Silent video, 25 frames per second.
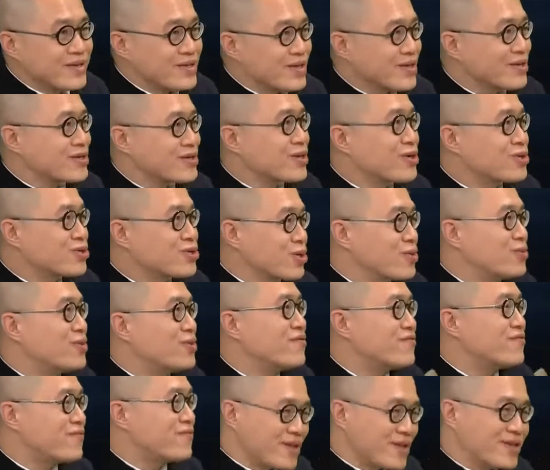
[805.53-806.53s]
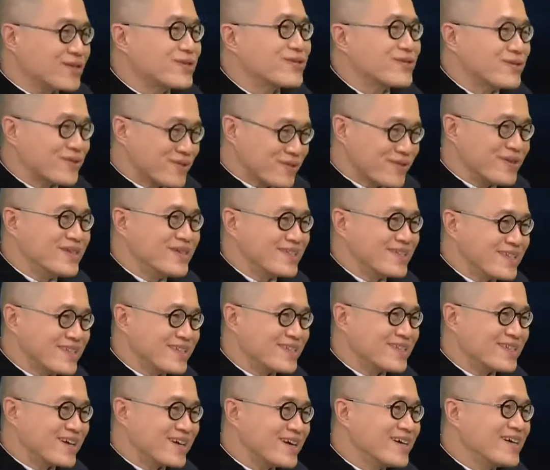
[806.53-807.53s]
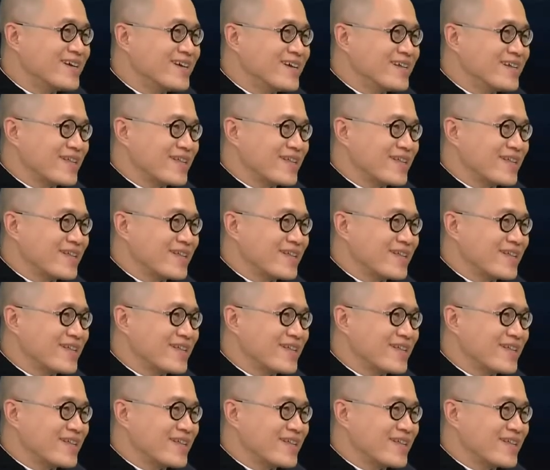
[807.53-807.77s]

所以它的中文翻译是有问题的。